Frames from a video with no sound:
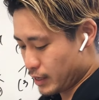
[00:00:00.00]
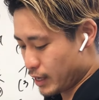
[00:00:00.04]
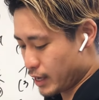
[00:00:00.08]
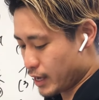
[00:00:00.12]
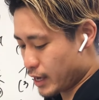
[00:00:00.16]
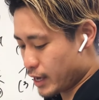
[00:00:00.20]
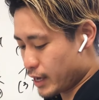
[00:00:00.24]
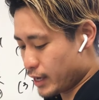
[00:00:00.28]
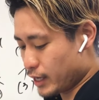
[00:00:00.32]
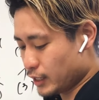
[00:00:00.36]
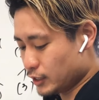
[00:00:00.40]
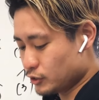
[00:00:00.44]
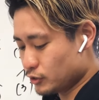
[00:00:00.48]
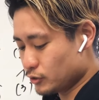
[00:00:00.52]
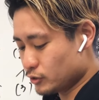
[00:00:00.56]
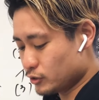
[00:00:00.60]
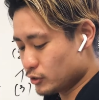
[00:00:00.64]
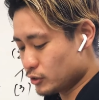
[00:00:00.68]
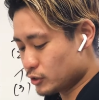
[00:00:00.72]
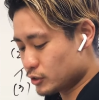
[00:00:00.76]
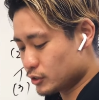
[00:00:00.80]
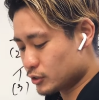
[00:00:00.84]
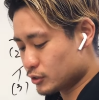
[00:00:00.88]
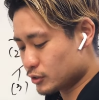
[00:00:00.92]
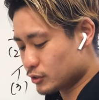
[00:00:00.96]
えー、約束
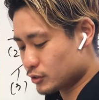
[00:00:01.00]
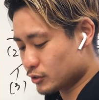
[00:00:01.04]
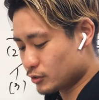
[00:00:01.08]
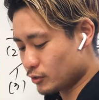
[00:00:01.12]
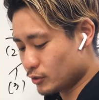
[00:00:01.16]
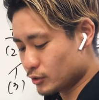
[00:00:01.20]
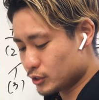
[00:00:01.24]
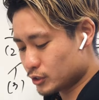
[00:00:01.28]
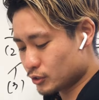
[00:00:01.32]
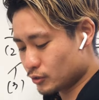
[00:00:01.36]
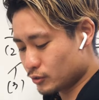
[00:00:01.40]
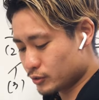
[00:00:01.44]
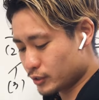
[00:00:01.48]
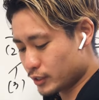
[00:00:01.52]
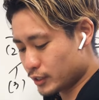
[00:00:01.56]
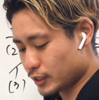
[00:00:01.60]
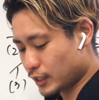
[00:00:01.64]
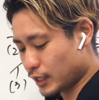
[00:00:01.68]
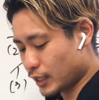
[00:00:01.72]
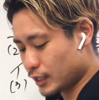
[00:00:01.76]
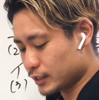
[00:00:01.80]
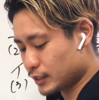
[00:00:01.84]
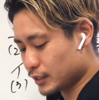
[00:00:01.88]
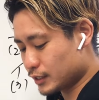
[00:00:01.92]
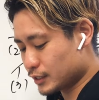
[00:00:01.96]
よ少し遅れて
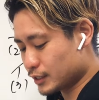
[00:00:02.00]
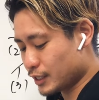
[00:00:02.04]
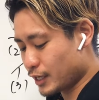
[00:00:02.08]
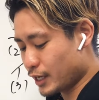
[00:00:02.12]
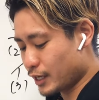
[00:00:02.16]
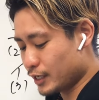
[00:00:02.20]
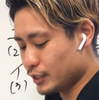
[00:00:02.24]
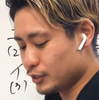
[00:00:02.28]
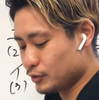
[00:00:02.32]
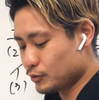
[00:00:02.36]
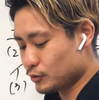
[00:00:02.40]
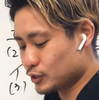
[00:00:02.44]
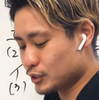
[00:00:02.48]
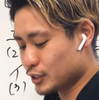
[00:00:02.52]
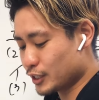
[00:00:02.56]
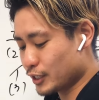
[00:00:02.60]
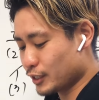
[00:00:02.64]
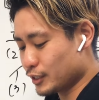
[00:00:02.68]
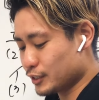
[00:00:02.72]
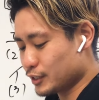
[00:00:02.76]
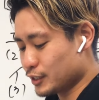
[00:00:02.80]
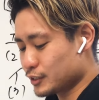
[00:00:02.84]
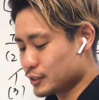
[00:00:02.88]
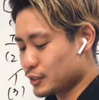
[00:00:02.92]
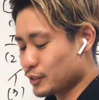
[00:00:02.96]
帰ってきて、命だ
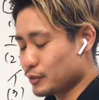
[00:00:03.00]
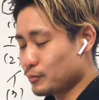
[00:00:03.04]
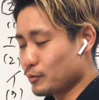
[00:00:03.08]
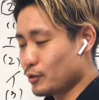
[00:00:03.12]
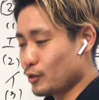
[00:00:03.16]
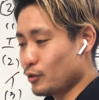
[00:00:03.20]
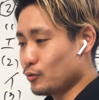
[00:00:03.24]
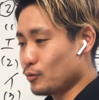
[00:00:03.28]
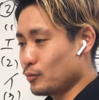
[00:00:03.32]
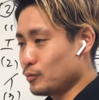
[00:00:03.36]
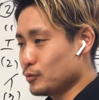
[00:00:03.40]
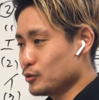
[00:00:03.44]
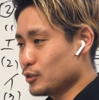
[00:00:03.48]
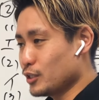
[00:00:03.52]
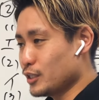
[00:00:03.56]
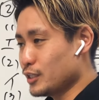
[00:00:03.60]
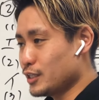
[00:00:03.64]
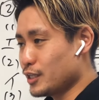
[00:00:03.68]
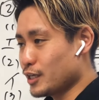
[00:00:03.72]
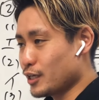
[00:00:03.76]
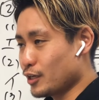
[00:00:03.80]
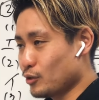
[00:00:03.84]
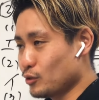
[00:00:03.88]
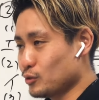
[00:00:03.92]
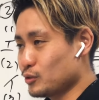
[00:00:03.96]
けは助けてもらおう思ってん
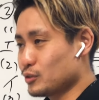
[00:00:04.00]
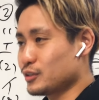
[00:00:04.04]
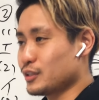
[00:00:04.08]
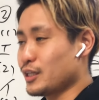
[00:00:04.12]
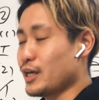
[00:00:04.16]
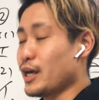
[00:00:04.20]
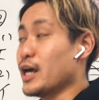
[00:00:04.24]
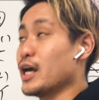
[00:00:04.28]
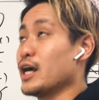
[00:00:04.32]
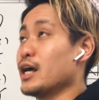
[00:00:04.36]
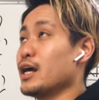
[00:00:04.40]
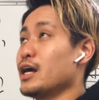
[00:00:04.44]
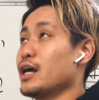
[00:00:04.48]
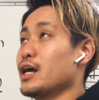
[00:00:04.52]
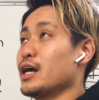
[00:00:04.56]
ねやろって、